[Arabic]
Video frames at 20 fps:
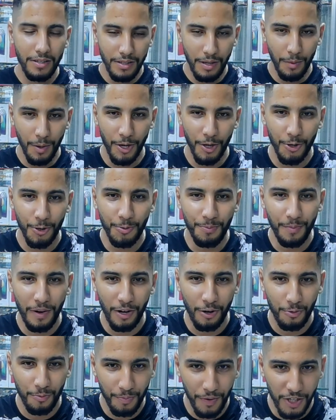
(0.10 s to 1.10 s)
السلام عليكم
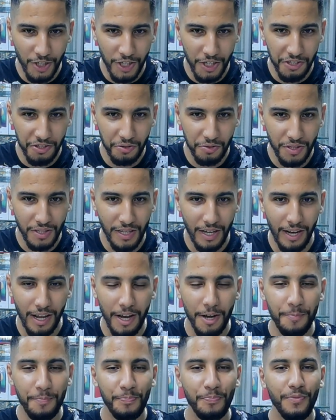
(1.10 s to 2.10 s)
معكم باج الكترون
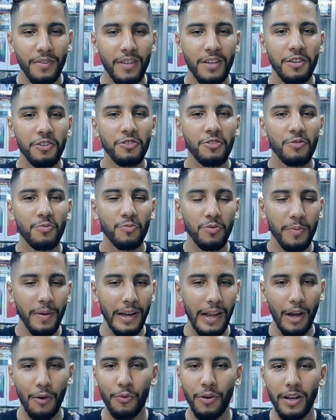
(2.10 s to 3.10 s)
السلام المهم
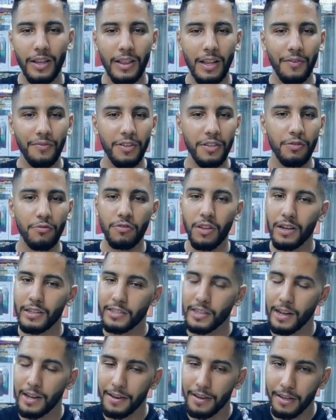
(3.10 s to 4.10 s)
الاخوان هاد لا فيديو
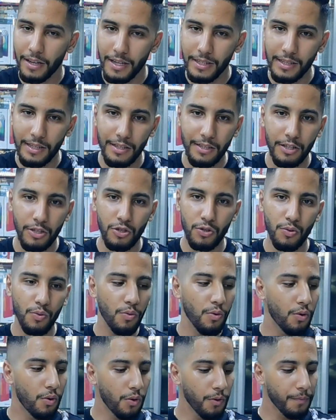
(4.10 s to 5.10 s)
درتها للناس اللي
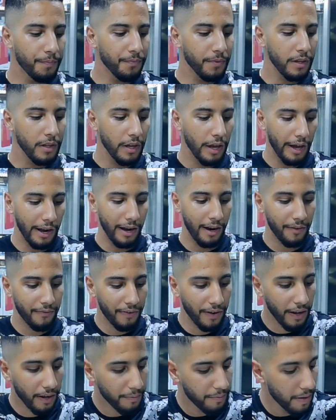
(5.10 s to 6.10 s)
تيسولوا على
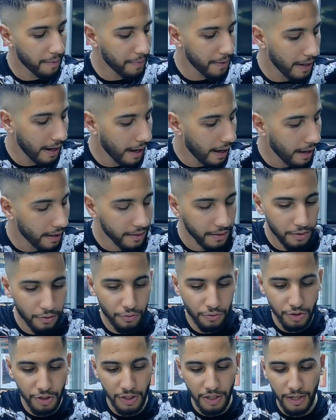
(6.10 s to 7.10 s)
الفرق ما بين الا
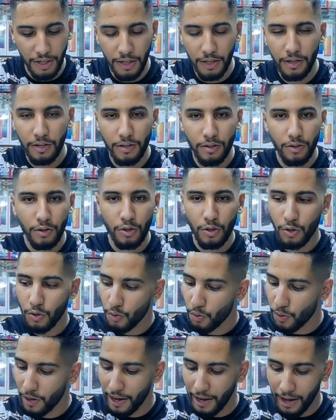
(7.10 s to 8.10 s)
22
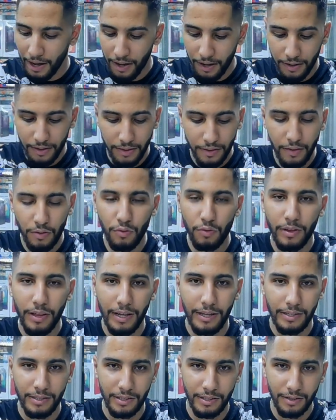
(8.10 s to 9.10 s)
والا
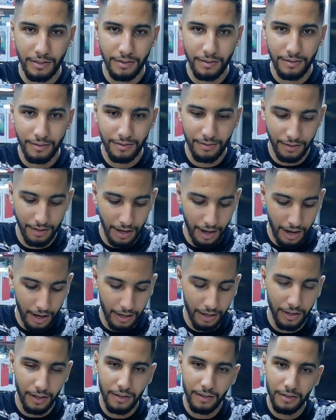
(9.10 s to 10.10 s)
32
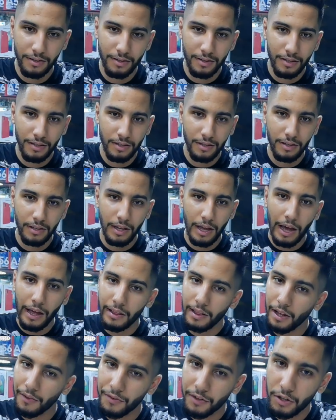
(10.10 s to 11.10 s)
هاي
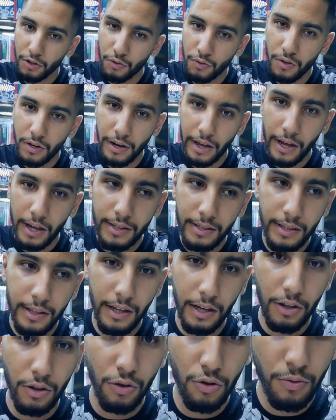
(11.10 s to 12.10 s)
هاد لا فيديو الناس
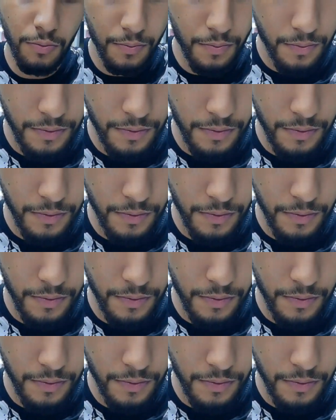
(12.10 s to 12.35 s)
اللي عندهم